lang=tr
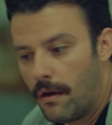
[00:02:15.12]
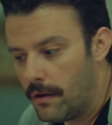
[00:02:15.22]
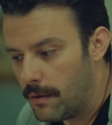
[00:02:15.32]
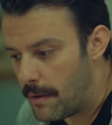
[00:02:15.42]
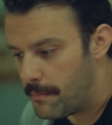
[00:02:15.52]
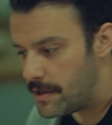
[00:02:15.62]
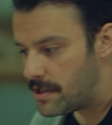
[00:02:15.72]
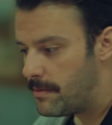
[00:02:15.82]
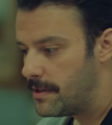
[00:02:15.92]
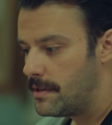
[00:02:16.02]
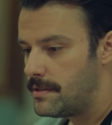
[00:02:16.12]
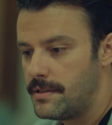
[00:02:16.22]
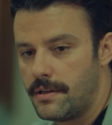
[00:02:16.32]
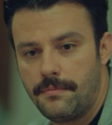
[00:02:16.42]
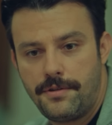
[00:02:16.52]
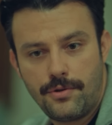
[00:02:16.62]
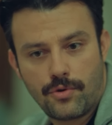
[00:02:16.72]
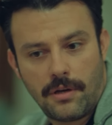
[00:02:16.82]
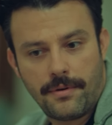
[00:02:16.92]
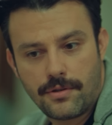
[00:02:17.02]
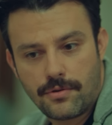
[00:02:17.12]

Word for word: Ee, ben başlamadan size bir şey söylemek